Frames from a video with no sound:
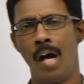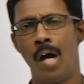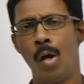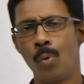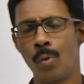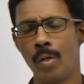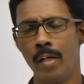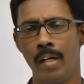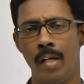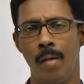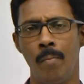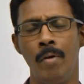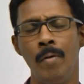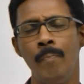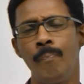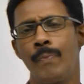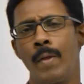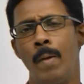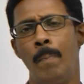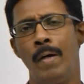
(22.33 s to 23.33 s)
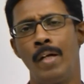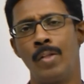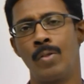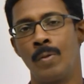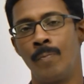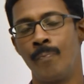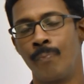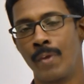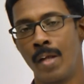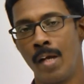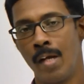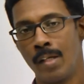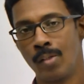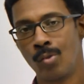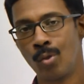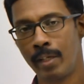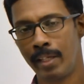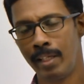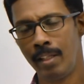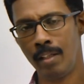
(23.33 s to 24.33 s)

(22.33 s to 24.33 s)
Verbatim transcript: அவுட்லைன் நம்ம பார்த்தோம் ஸோ